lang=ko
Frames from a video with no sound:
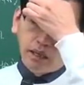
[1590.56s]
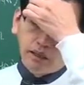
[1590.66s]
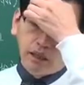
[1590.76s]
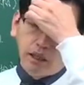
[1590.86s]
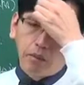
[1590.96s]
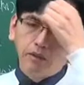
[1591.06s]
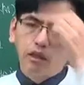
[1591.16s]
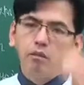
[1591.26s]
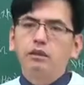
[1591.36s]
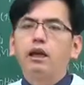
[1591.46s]
않는 기반
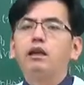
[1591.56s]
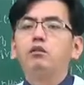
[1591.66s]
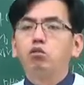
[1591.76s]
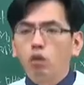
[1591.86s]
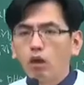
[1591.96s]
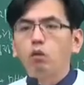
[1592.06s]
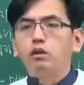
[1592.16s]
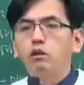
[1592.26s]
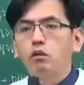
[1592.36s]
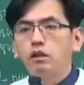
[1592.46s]
시설만 나열을 주로 하고
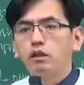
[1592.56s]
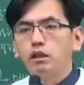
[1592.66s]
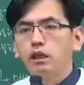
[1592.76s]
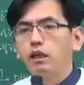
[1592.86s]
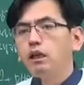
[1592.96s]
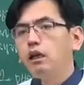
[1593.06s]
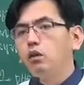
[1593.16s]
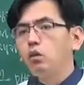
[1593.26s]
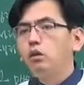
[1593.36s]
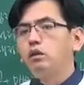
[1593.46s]
있다고 그랬는데
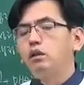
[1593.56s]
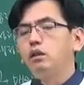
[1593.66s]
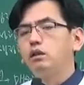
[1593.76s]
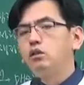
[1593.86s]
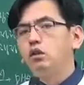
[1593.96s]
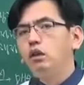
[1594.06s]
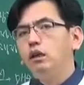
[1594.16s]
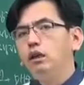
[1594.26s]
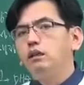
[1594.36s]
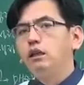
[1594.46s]
요는 그런 거죠.
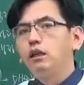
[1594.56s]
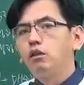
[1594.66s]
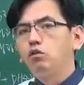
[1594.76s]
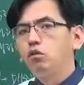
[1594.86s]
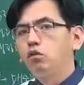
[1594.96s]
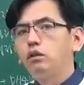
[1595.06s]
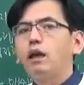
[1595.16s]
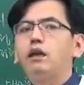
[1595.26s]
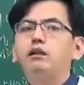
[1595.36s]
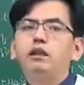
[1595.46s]
자, 이게 쭉
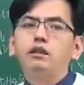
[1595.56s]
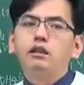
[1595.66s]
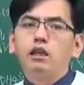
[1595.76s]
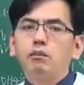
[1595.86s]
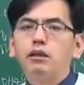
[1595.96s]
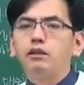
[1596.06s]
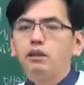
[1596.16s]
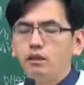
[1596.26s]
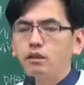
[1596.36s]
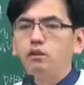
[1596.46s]
나열돼 있는 기반
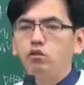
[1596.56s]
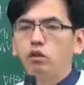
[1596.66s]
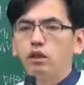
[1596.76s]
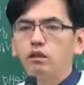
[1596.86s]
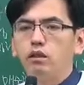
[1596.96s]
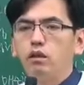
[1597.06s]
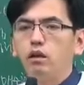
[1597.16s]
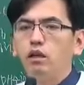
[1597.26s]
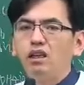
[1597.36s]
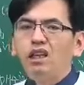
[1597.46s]
시설
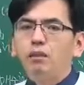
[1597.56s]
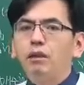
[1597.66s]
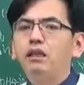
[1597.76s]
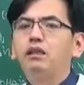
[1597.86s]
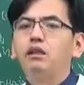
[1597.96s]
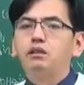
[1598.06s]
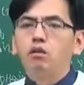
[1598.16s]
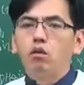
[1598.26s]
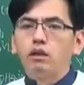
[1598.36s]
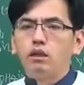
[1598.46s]
중에서 이반
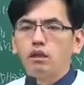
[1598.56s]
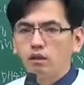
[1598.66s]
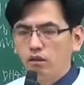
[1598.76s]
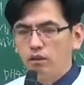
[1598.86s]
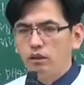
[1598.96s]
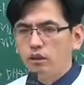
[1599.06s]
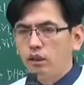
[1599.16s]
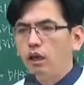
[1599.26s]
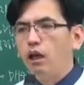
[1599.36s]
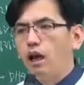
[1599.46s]
결정 과정을
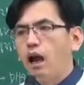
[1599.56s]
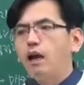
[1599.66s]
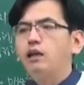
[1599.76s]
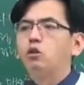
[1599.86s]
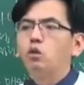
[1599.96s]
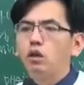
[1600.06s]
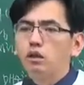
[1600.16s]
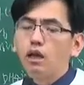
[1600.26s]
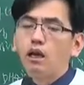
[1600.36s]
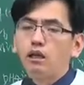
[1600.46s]
거치지 안아도
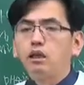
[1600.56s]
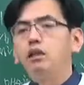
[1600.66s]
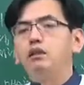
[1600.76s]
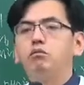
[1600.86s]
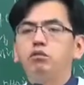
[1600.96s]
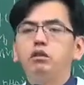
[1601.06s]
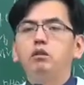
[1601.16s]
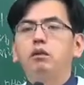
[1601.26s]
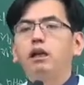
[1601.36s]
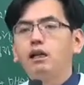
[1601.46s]
된다. 이게 이제 무슨
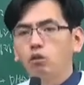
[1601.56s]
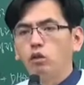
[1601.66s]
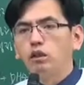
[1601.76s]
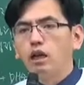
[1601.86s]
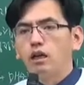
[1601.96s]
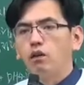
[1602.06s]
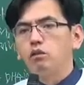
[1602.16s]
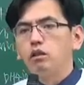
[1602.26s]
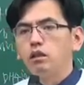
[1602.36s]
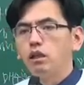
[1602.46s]
의미를 가지고 있느냐라고
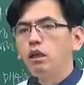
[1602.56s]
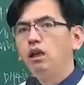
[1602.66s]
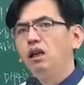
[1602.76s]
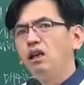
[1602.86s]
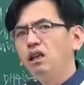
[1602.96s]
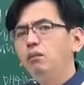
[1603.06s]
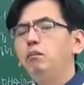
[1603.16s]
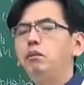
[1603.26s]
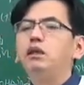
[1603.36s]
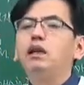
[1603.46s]
했을 때
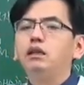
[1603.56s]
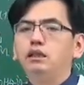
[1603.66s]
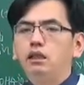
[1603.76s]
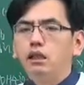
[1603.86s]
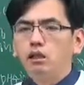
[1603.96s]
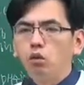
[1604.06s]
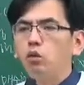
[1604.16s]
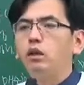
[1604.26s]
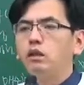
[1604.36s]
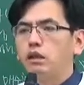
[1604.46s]
일반 민간인들이
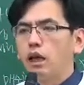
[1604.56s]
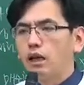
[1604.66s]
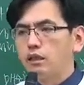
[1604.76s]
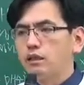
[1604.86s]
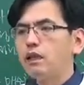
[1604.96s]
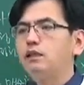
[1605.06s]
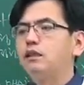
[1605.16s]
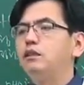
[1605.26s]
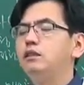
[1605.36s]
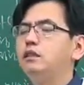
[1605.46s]
돈 되니까 알아서 잘
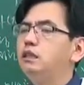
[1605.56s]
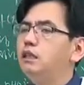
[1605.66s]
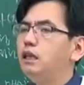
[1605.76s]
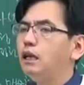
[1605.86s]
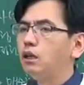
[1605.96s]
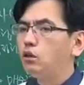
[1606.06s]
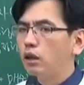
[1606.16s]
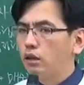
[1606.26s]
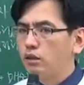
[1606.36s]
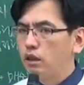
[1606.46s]
설치하게
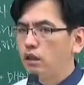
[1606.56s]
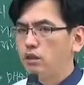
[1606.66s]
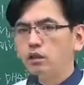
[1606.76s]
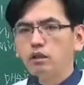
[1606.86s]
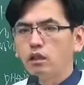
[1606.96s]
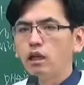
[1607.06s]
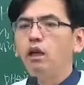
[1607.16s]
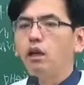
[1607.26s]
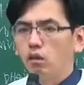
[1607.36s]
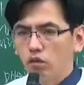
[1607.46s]
될 것에 대해서는 다
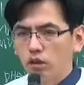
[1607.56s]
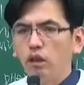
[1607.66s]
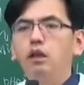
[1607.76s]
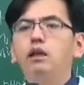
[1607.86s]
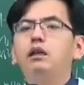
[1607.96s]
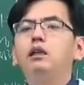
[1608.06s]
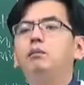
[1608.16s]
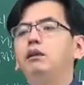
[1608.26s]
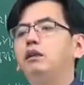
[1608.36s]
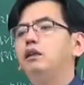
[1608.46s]
굳이
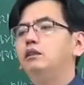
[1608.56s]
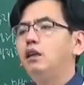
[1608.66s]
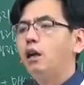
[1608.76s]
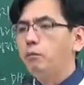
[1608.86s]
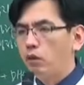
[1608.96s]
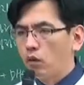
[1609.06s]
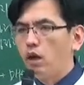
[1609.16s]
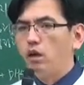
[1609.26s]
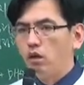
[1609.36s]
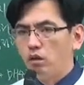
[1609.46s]
입안 결정할
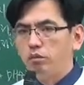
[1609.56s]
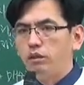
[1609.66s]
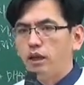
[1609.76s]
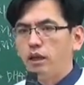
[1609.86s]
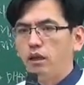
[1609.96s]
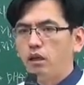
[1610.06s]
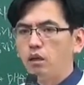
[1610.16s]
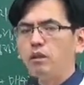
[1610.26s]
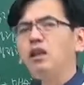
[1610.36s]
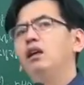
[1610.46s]
필요가 없다.
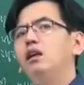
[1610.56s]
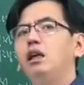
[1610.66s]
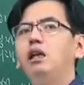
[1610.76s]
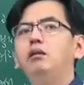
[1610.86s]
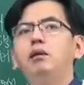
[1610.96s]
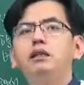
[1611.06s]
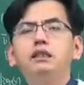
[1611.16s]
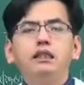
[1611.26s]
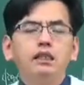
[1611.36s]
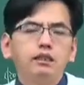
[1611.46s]
그러면
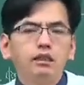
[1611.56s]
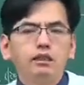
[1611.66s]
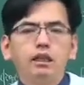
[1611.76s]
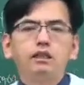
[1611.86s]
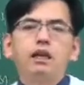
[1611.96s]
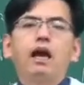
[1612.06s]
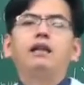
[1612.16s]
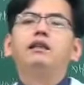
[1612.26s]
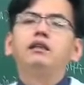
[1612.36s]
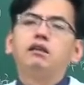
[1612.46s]
일반인이 설치하지
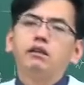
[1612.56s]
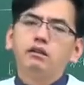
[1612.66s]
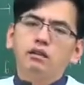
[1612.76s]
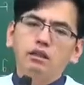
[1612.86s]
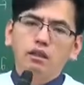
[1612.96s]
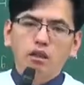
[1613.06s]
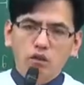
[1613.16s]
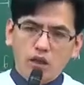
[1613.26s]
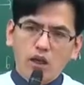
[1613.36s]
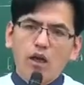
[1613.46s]
않는 그런 시설을
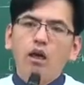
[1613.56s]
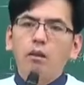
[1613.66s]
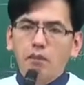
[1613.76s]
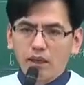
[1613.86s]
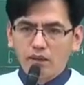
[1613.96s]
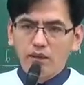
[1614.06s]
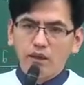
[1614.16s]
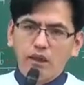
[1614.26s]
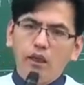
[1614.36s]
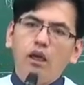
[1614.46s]
어떻게나
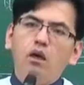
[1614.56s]
반드시